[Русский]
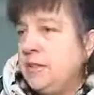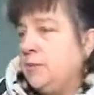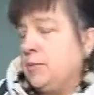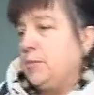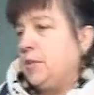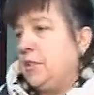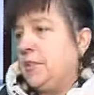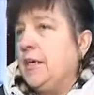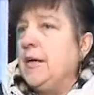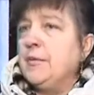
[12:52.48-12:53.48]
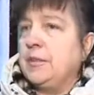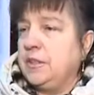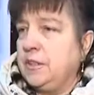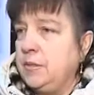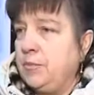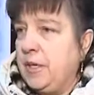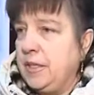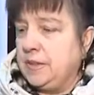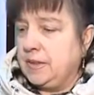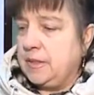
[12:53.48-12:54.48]
Здесь, посмотрите,
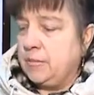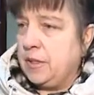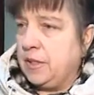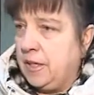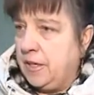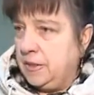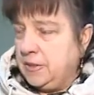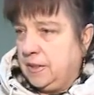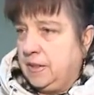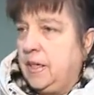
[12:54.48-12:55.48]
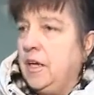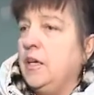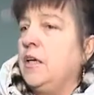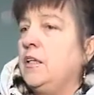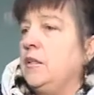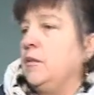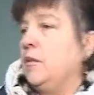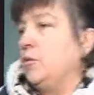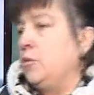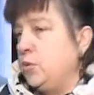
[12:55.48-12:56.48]
закрепляется сама коляска,
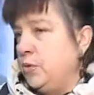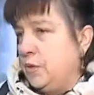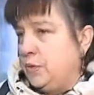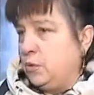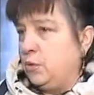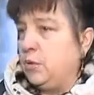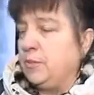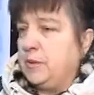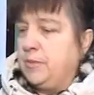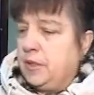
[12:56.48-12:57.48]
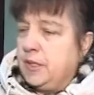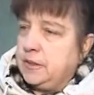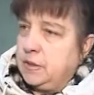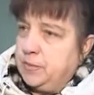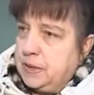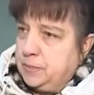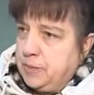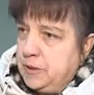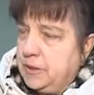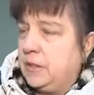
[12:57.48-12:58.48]
э, уровень, все, подбирается по
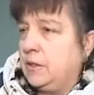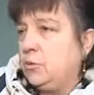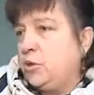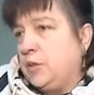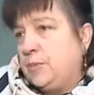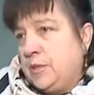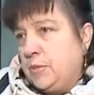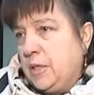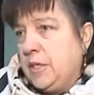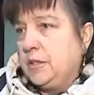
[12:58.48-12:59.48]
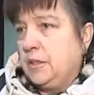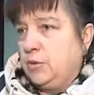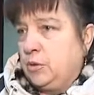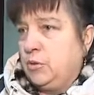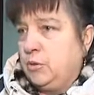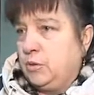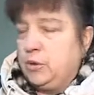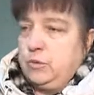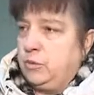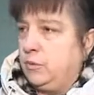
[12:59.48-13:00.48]
спинке, ручка поднимается, все
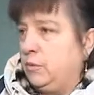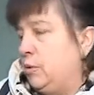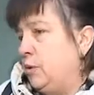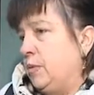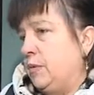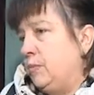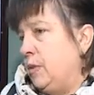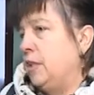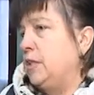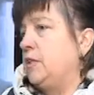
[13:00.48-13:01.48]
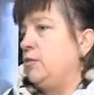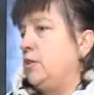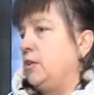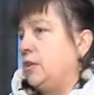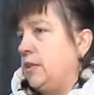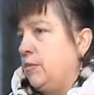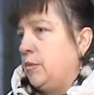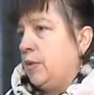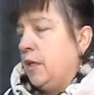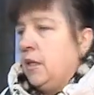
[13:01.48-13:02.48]
в общем, мне кажется, вот это
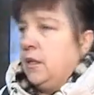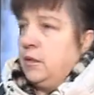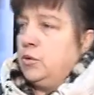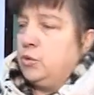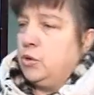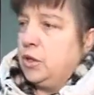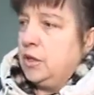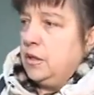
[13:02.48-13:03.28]
самое лучшее.